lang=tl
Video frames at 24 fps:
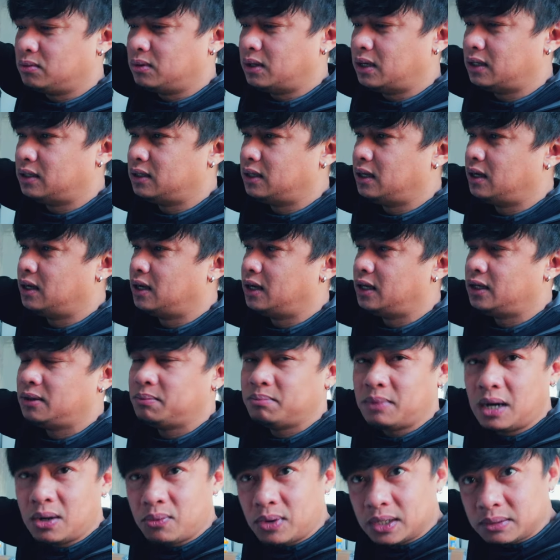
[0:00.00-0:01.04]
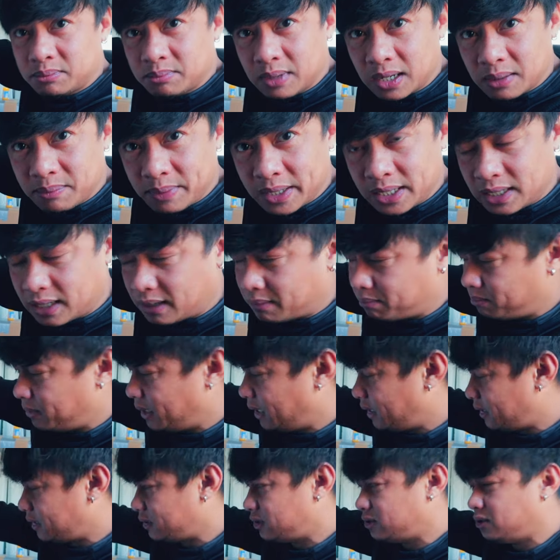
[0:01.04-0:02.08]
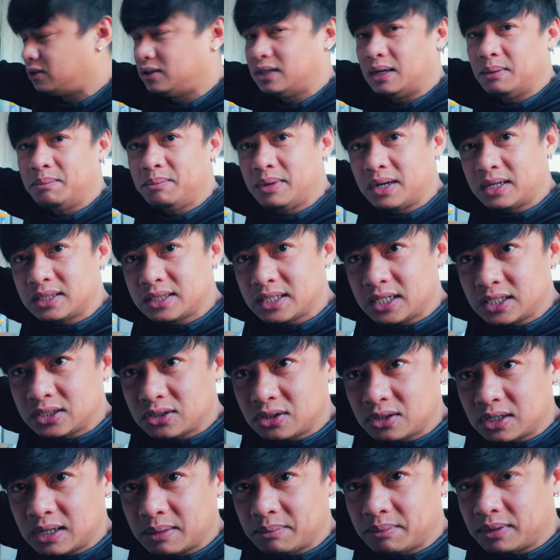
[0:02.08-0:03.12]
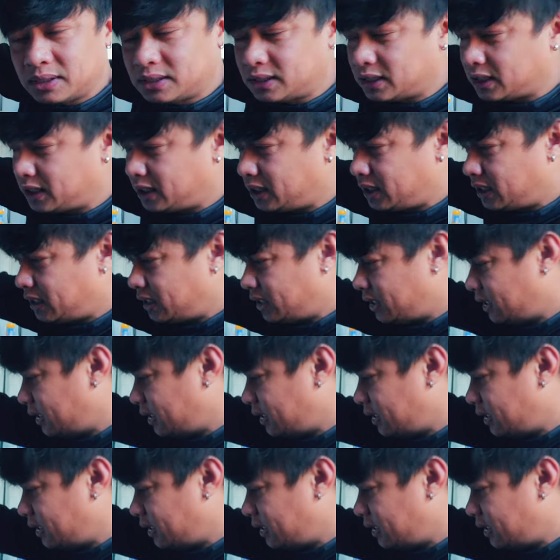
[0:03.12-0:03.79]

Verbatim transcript: One. Ay, bawat bag may number. So, number 3 to, number 3.